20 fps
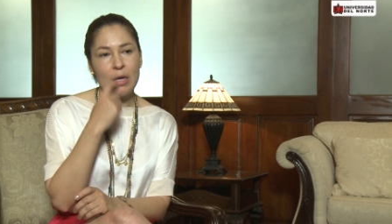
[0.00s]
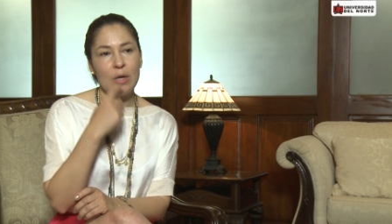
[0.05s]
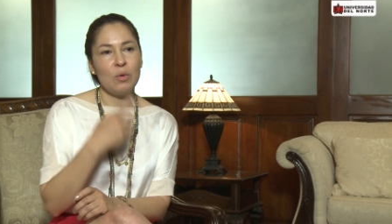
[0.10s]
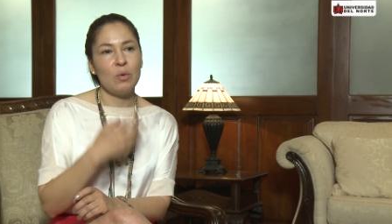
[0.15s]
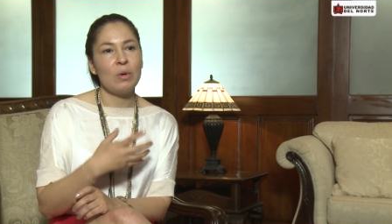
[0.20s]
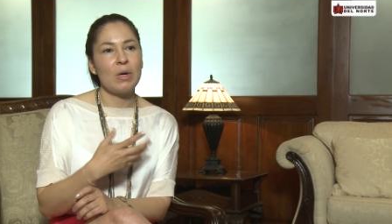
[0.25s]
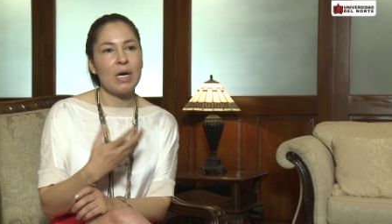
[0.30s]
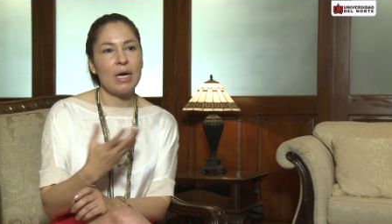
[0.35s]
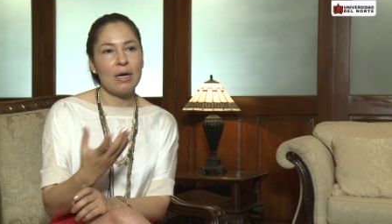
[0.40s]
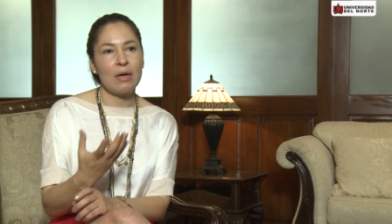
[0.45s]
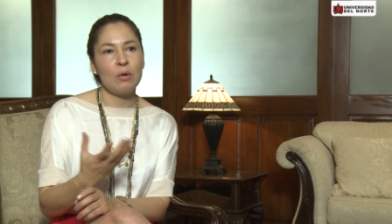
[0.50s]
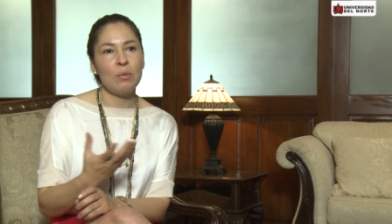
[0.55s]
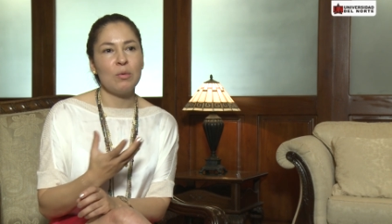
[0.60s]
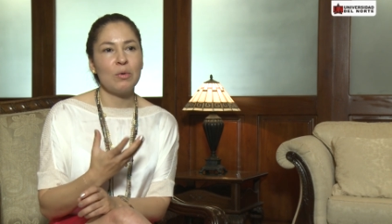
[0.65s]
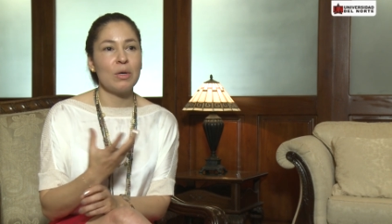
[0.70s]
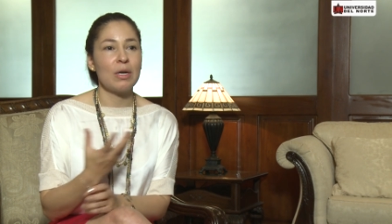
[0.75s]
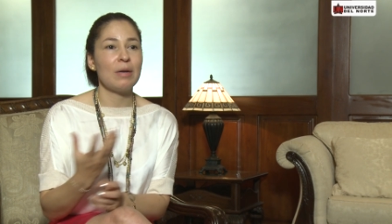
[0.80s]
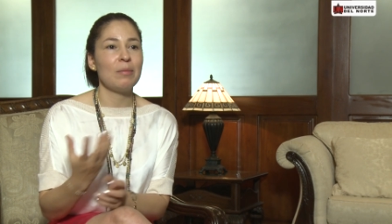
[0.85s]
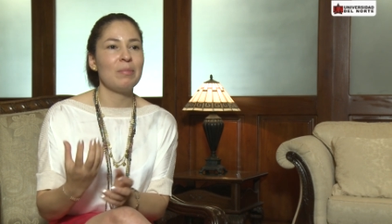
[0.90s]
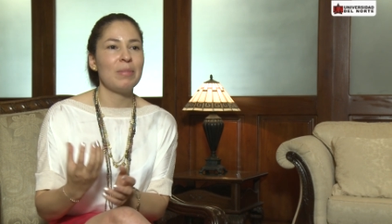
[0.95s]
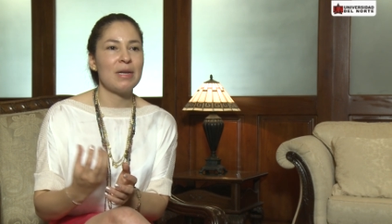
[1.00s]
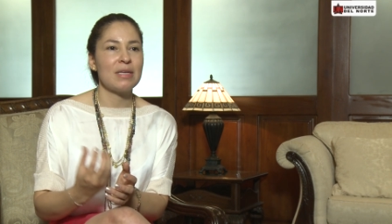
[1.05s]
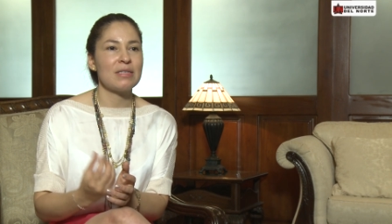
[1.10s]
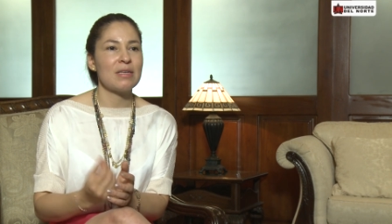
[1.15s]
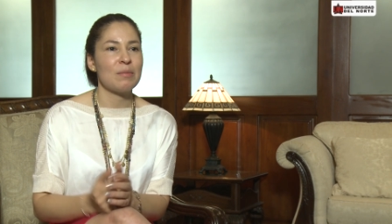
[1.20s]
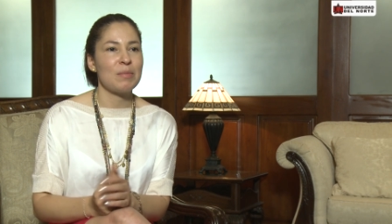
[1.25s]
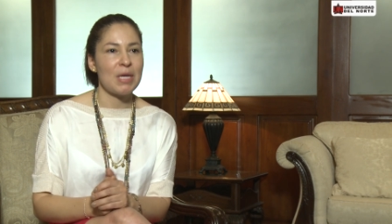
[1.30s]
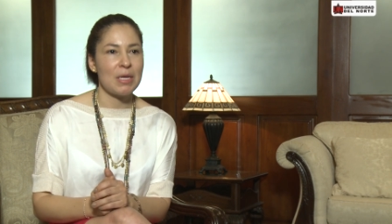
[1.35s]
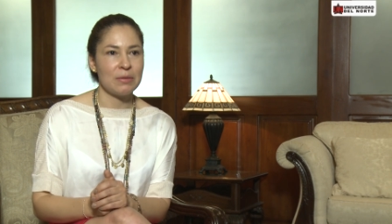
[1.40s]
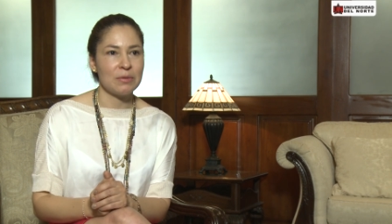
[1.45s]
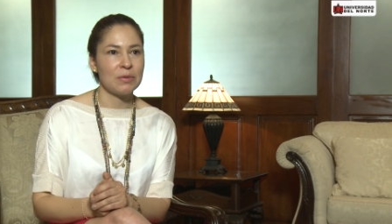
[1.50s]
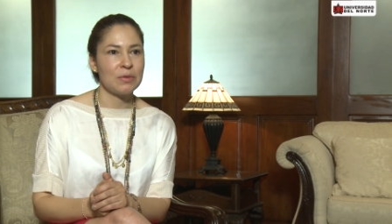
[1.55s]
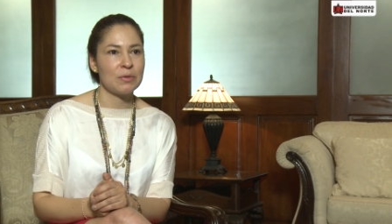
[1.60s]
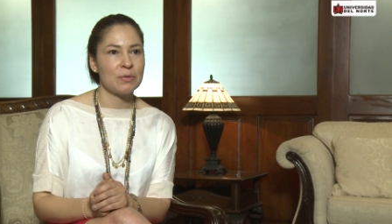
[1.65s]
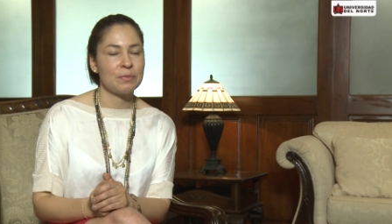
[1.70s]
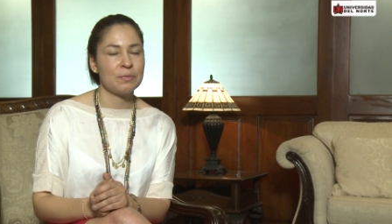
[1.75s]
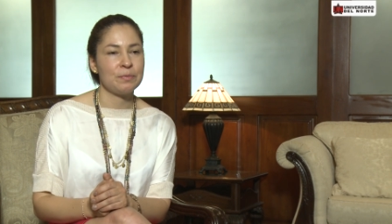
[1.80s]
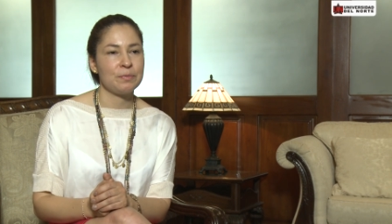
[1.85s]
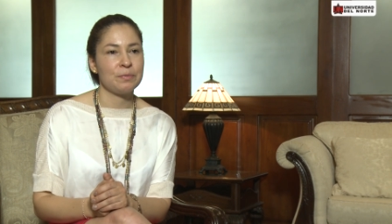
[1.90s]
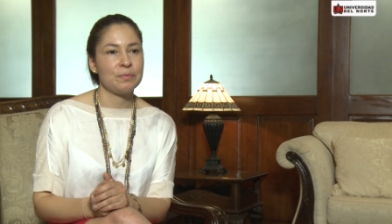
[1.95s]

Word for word: nunca como un reemplazamiento.